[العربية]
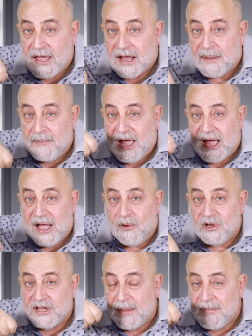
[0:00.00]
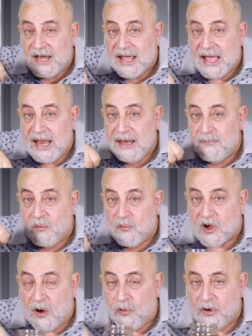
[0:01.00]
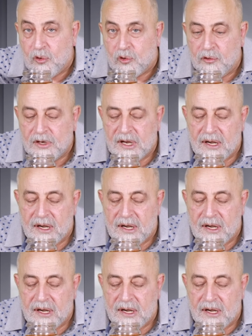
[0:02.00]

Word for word: يا جماعه احاول دايما اقلب المكون ويكون